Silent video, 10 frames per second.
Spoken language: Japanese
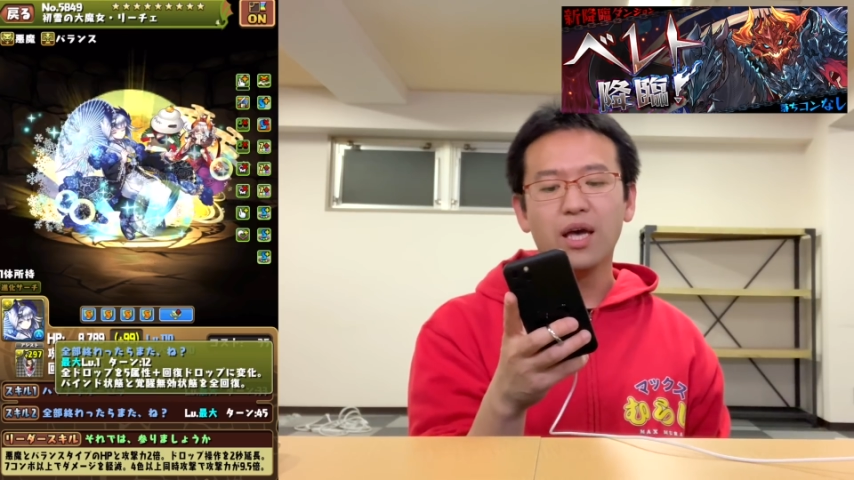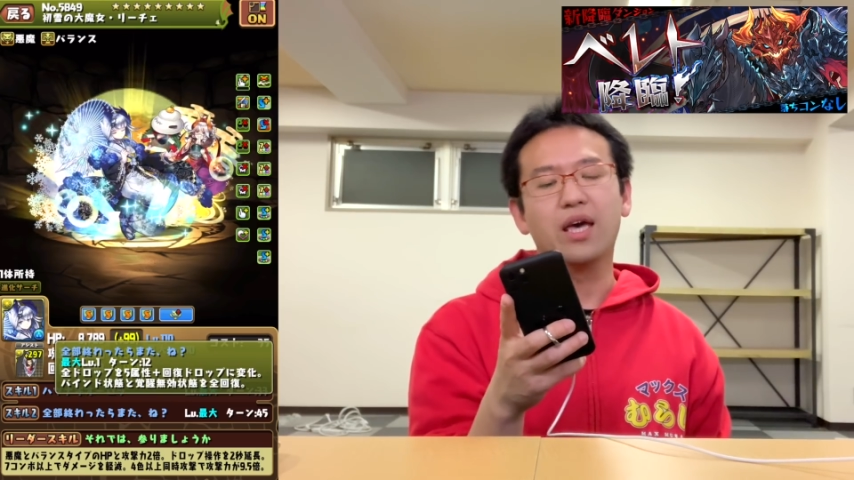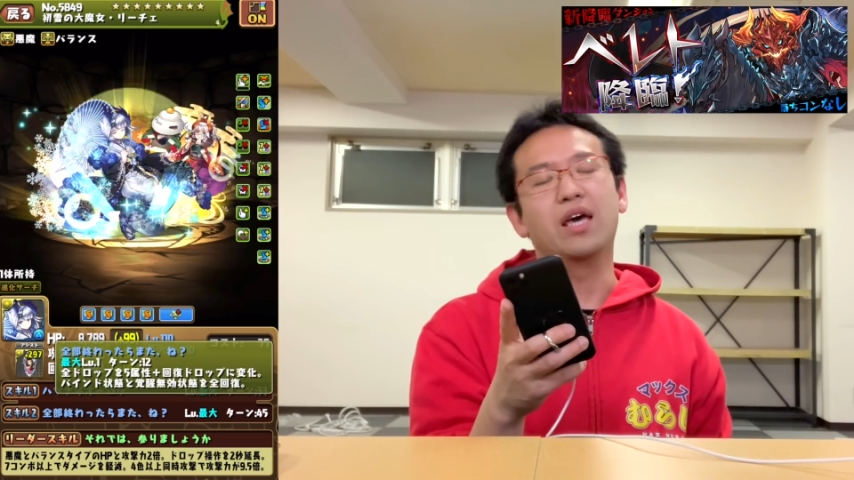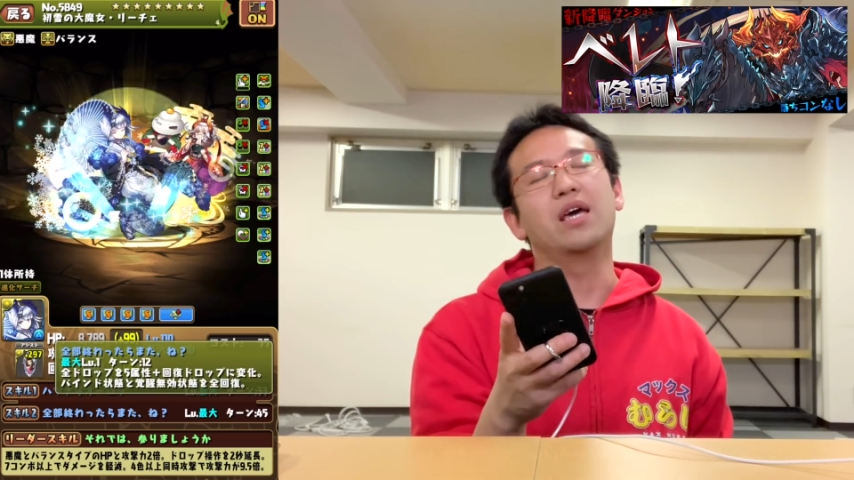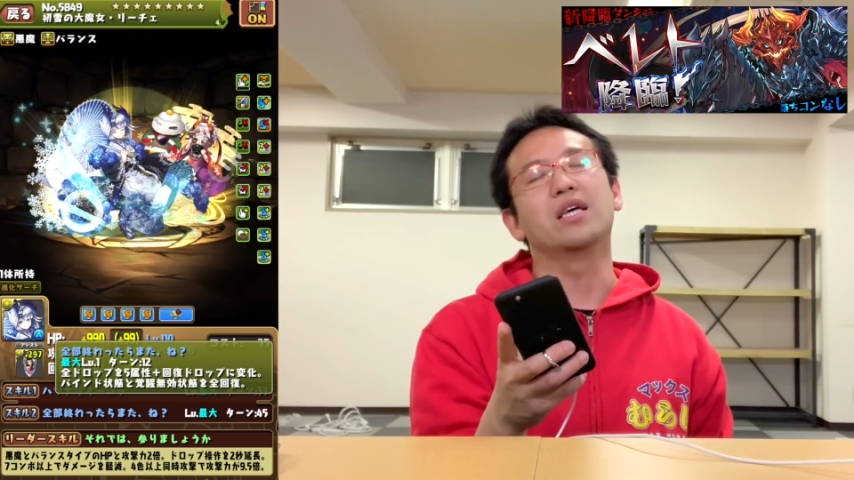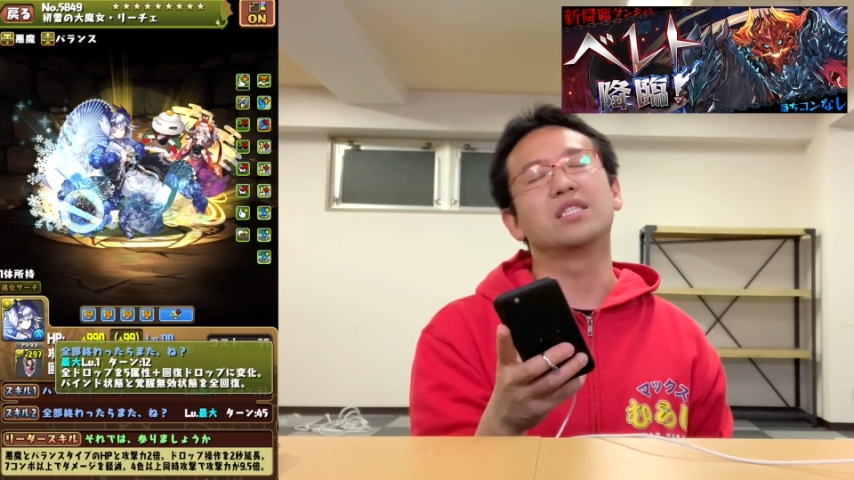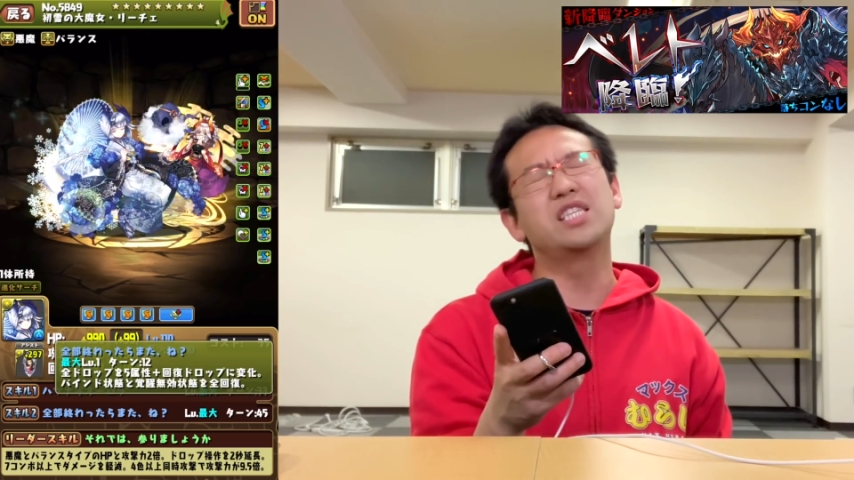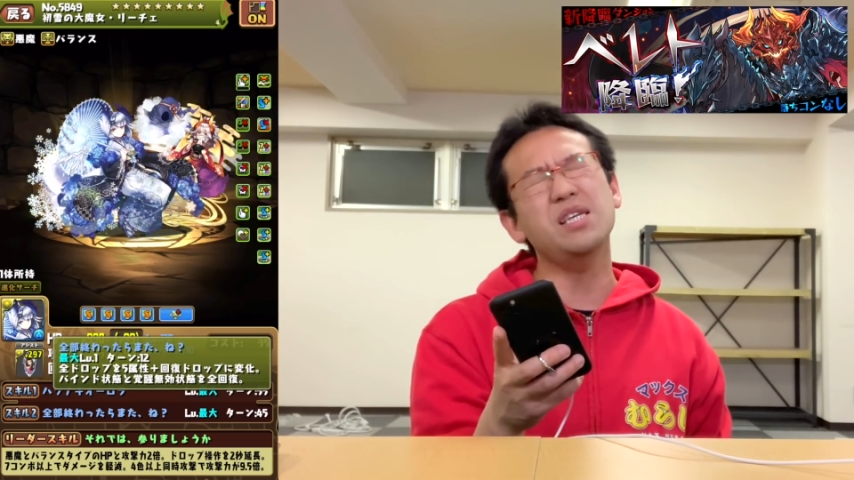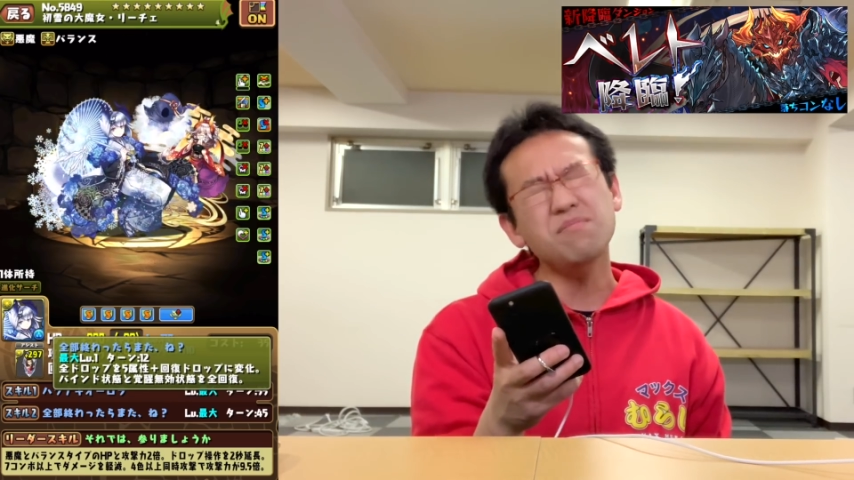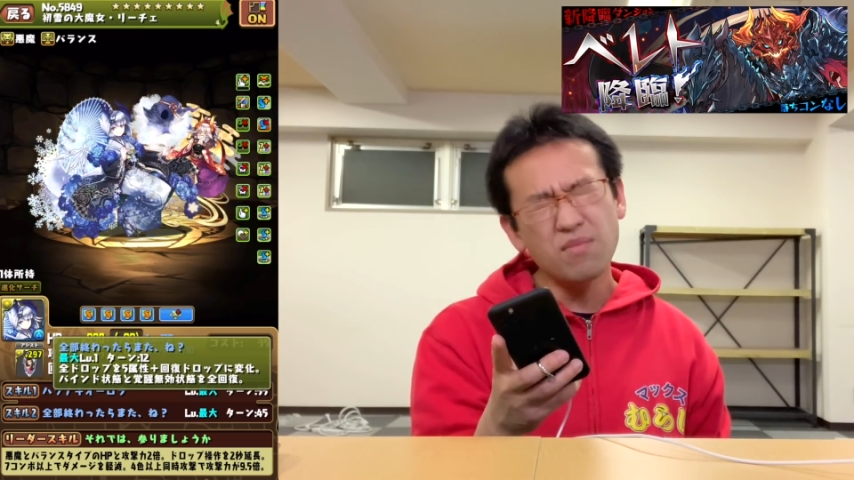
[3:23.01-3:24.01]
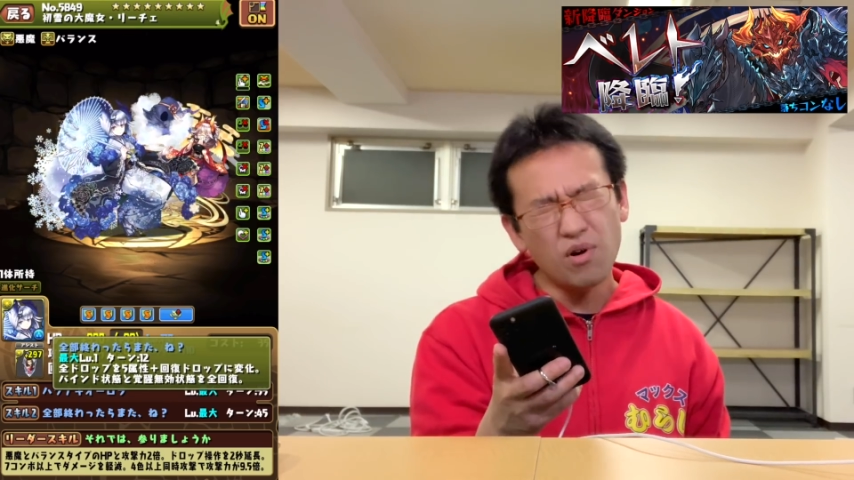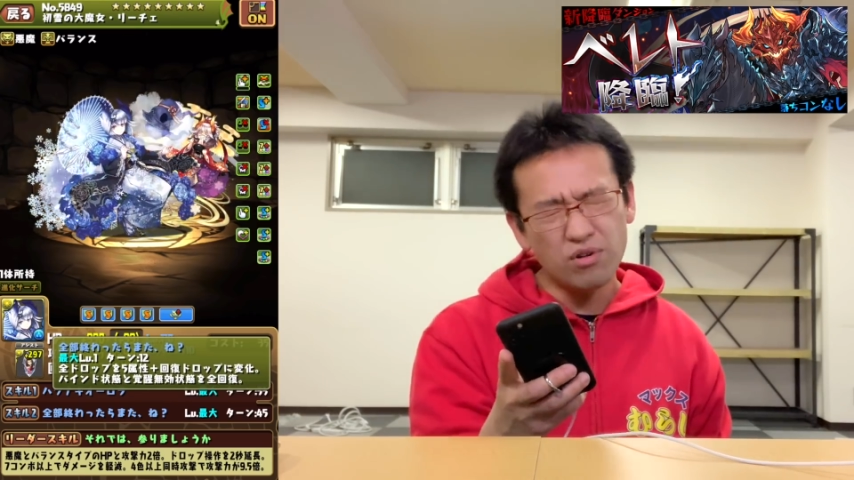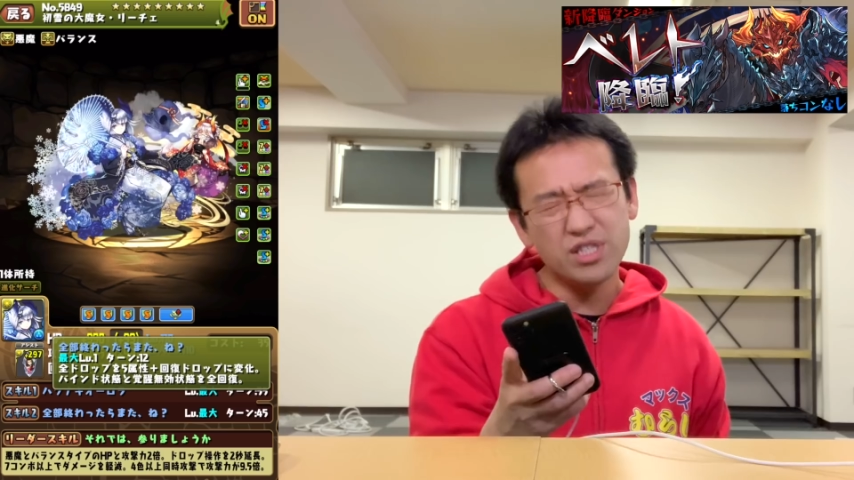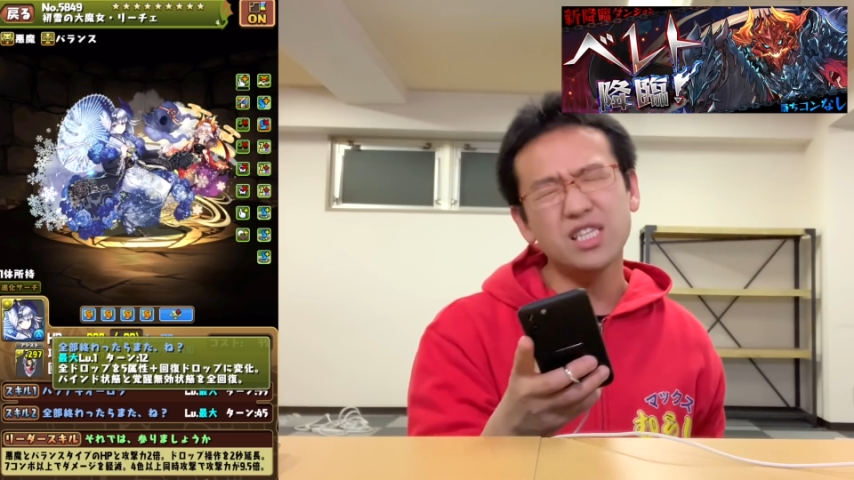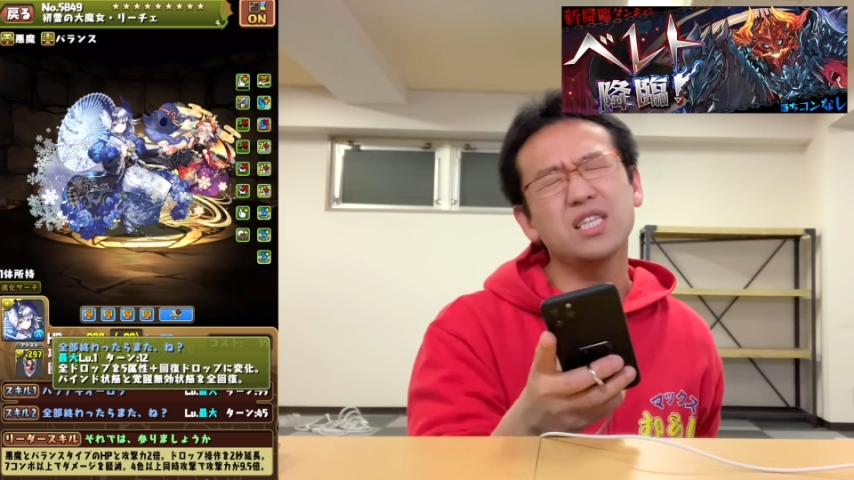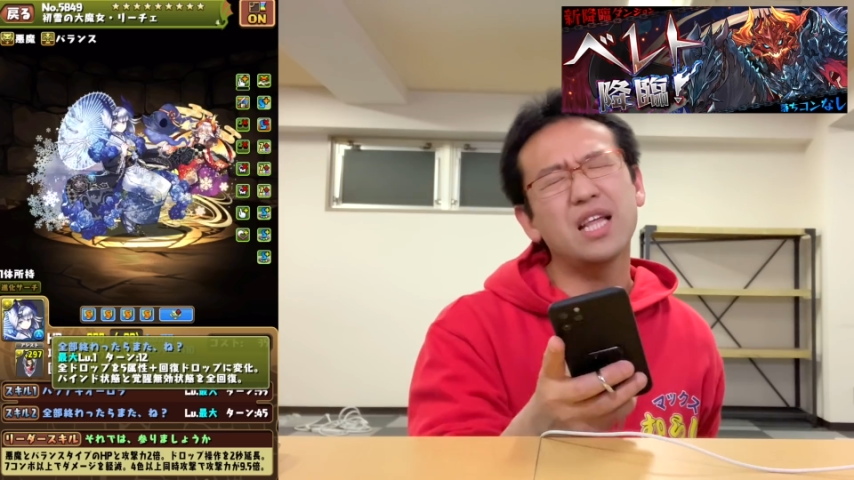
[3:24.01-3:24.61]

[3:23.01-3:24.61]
えー、ジンも欲しい